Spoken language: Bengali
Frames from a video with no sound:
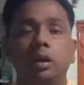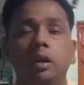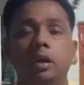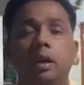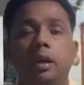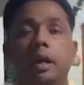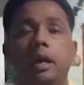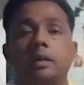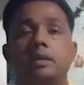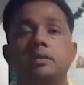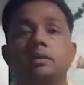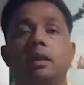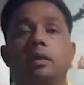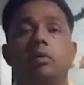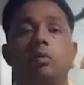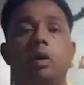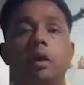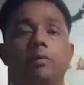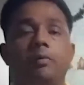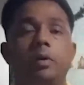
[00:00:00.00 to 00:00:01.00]
অ্যাক্সিডেন্ট
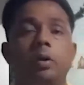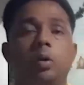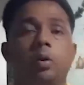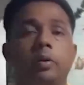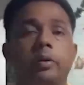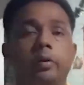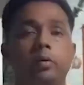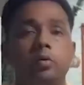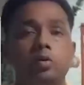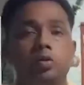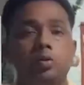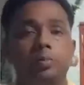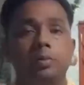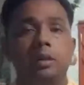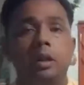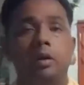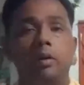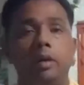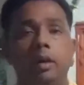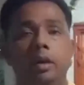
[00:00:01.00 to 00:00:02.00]
হওয়ার ফলে অনেক
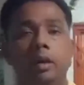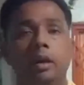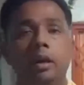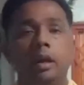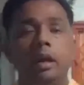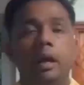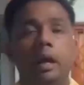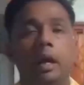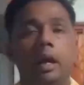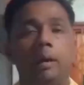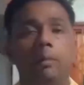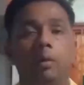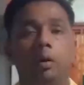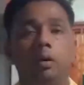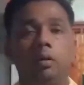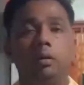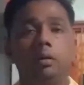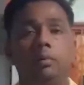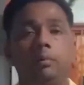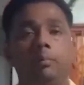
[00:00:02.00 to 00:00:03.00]
অসুবিধা হয় এবং
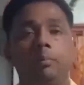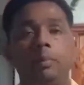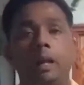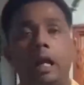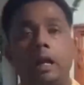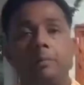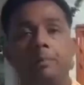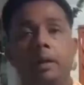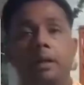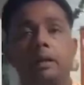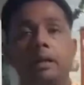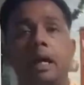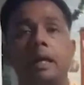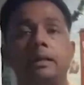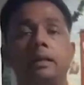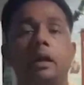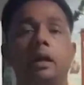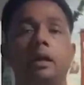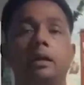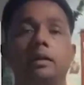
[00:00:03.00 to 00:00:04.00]
ব্লাড ব্যাঙ্ক না
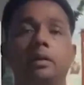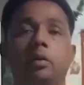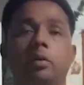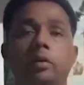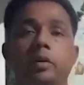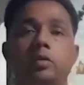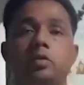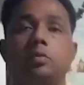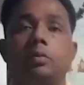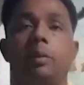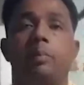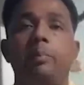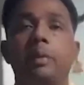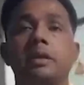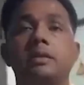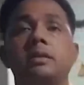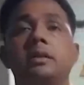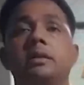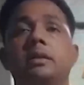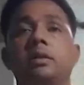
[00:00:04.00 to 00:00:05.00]
থাকাতে অনেক সময়
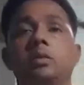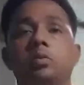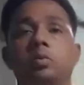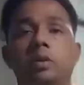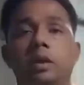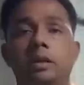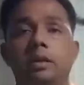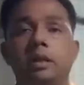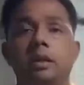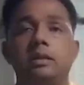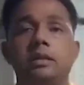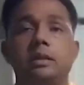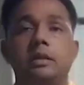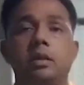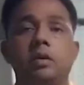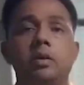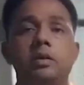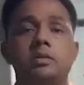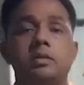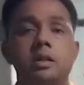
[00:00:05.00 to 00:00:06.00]
পেশেন্টকে দূরে নিয়ে যেতে
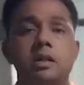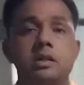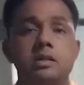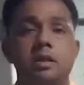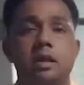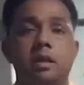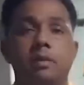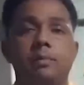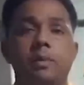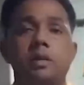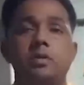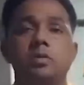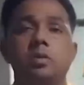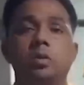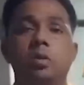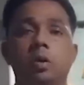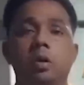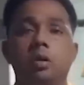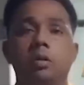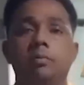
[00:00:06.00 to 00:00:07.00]
হয় শিলচর বা
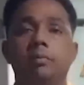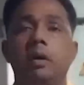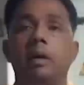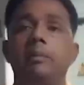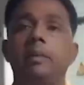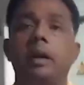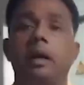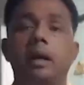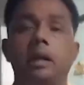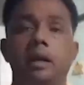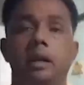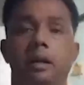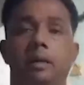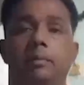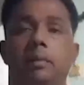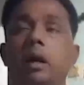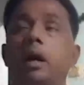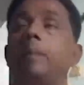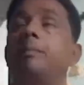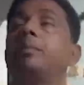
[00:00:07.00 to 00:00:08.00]
শিলং বা মেঘালয়
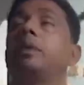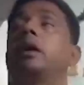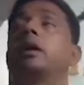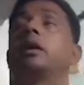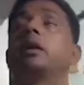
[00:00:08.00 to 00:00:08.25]
বা আপনার